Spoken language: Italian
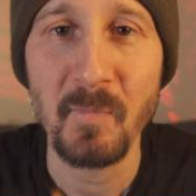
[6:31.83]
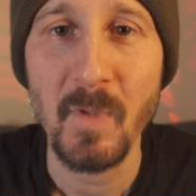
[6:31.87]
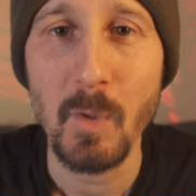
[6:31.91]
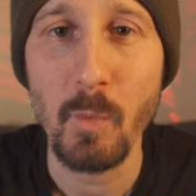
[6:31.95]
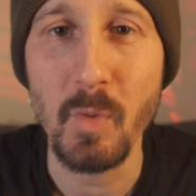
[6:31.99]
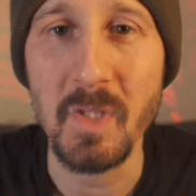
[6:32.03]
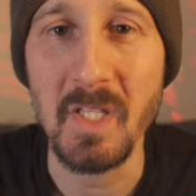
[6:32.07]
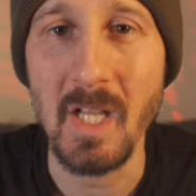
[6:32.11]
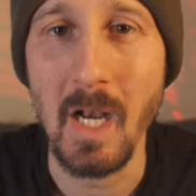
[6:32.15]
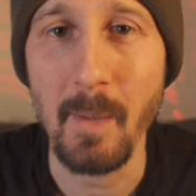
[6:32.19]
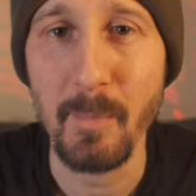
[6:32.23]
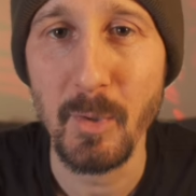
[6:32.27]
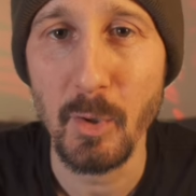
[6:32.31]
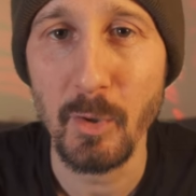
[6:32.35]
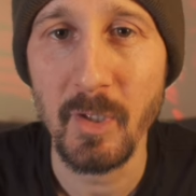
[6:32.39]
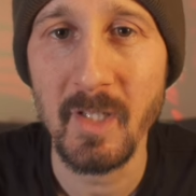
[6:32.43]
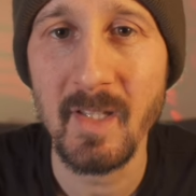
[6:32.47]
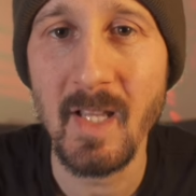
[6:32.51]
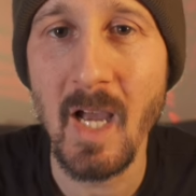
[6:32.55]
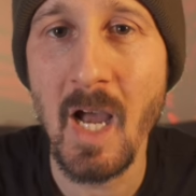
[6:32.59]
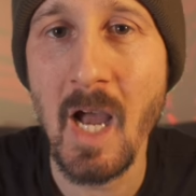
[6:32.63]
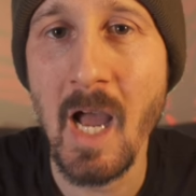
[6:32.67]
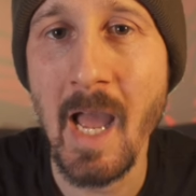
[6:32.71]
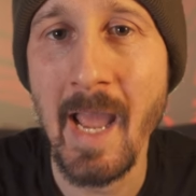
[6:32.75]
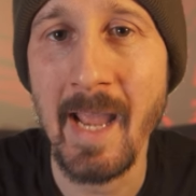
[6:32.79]
quindi la
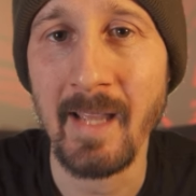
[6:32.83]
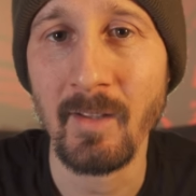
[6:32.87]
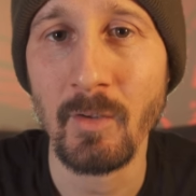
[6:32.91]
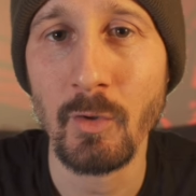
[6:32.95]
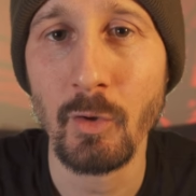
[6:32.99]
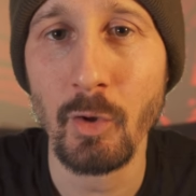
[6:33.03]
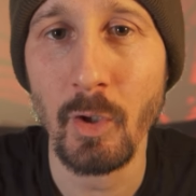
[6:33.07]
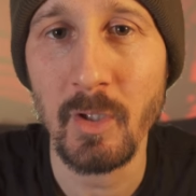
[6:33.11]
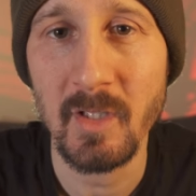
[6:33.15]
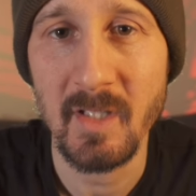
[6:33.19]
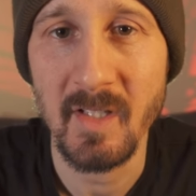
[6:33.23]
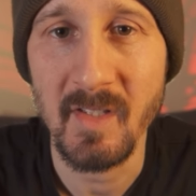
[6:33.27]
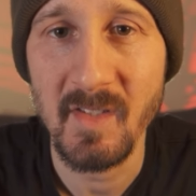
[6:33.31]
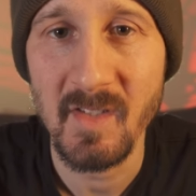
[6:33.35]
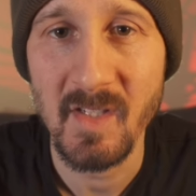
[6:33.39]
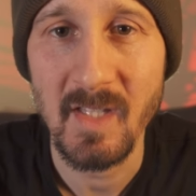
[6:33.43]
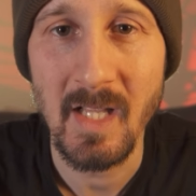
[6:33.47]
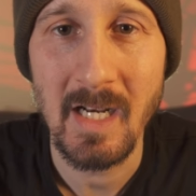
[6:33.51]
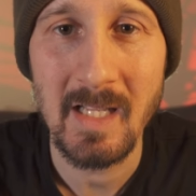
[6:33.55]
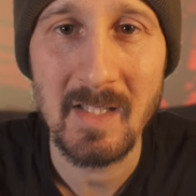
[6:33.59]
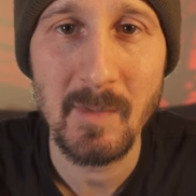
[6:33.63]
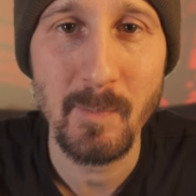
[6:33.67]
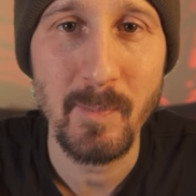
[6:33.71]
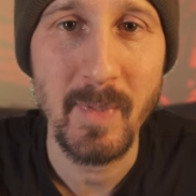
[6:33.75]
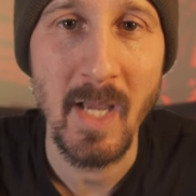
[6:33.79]
priorità è togliersi
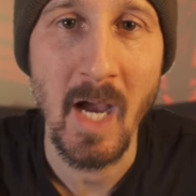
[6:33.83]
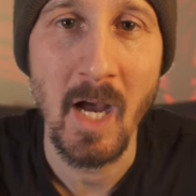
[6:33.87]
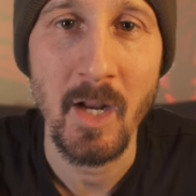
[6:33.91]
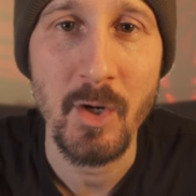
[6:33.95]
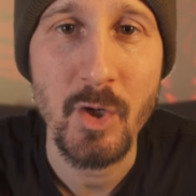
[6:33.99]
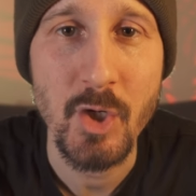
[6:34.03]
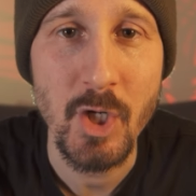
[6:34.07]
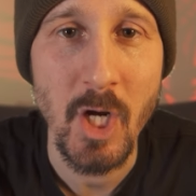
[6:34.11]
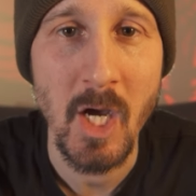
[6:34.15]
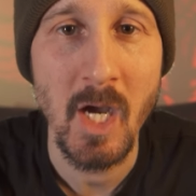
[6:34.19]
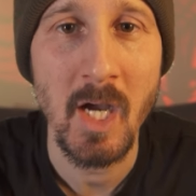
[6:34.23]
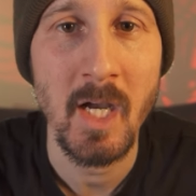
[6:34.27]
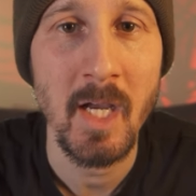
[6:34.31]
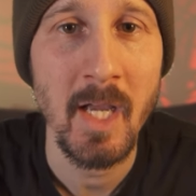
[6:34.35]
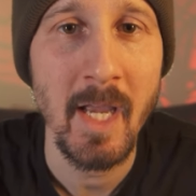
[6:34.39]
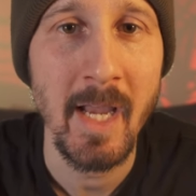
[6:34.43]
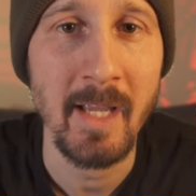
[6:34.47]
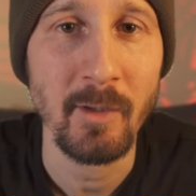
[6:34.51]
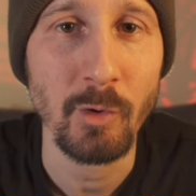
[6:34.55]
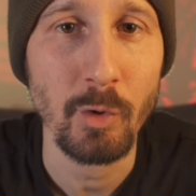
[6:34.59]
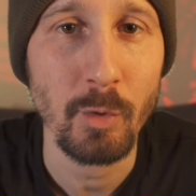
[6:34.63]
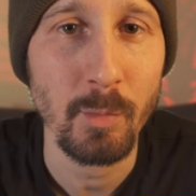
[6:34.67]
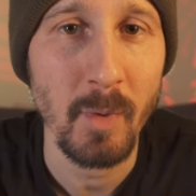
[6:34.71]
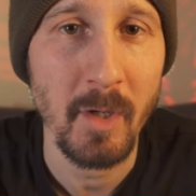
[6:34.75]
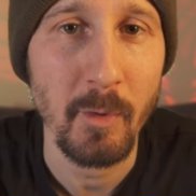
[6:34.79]
dalla spiaggia
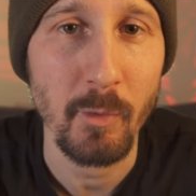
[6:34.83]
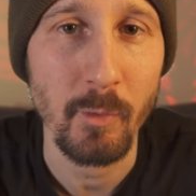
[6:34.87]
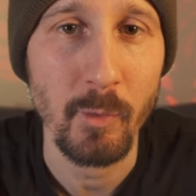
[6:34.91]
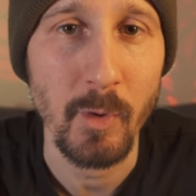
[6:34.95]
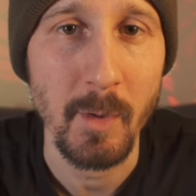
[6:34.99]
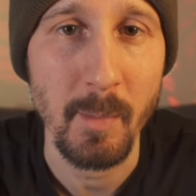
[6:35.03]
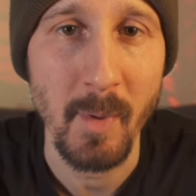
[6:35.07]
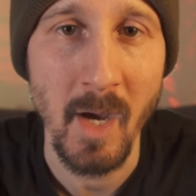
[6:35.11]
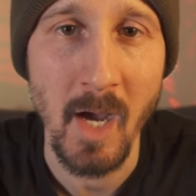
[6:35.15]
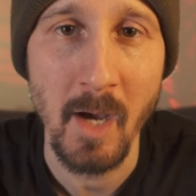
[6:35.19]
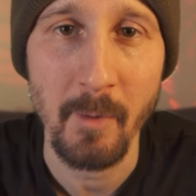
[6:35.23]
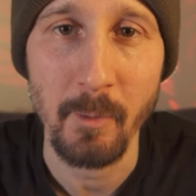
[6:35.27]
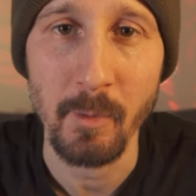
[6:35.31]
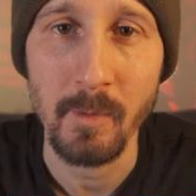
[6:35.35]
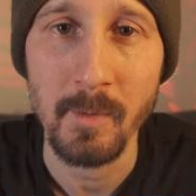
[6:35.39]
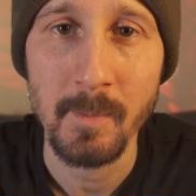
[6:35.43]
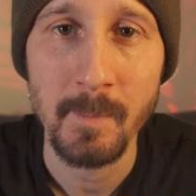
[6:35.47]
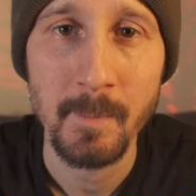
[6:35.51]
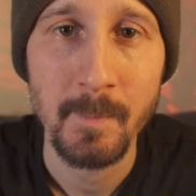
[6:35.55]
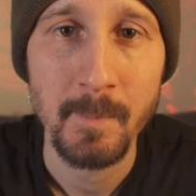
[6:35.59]
e trovare un riparo.